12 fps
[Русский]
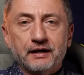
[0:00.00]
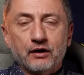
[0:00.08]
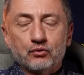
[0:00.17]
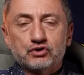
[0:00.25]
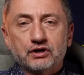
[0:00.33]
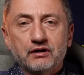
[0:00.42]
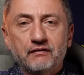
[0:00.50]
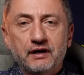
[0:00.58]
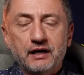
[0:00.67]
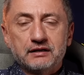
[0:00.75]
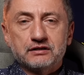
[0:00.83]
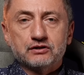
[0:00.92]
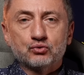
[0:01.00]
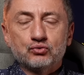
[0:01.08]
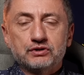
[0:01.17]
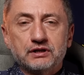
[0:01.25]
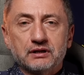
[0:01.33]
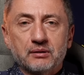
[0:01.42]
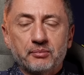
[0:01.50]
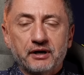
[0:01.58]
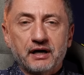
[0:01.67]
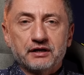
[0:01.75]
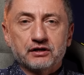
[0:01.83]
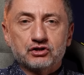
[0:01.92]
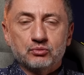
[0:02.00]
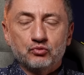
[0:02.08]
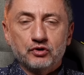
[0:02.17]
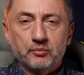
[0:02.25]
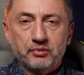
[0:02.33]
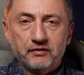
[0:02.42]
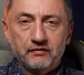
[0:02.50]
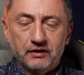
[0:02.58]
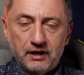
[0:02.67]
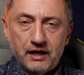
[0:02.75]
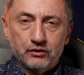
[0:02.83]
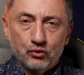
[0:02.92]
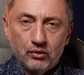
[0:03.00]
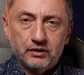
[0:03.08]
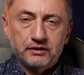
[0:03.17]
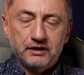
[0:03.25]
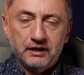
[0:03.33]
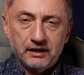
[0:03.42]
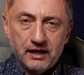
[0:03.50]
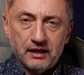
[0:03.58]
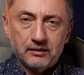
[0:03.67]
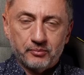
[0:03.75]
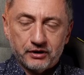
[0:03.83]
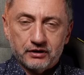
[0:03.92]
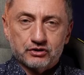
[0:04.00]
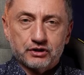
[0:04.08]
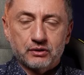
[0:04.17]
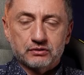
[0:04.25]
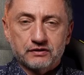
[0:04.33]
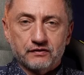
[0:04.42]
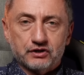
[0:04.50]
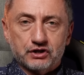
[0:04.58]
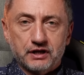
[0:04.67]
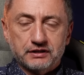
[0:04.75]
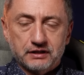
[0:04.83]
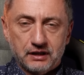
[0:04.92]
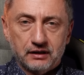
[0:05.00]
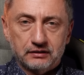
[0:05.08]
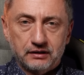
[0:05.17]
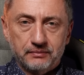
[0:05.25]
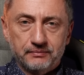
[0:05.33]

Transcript: Короче говоря, дискуссия это пока ни к чему не привела, но нелегалы продолжают совершать теракты.